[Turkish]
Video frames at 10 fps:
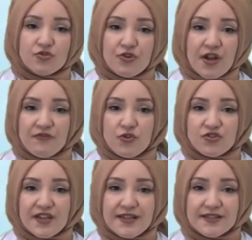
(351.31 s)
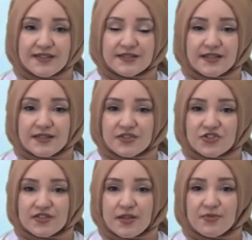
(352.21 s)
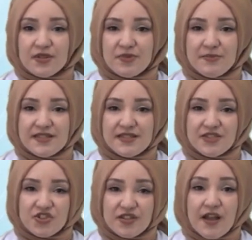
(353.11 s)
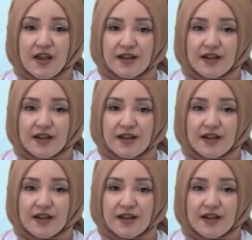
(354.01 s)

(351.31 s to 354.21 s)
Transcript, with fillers: Coğrafi özelliklerin dağılışının yapılabilmesi için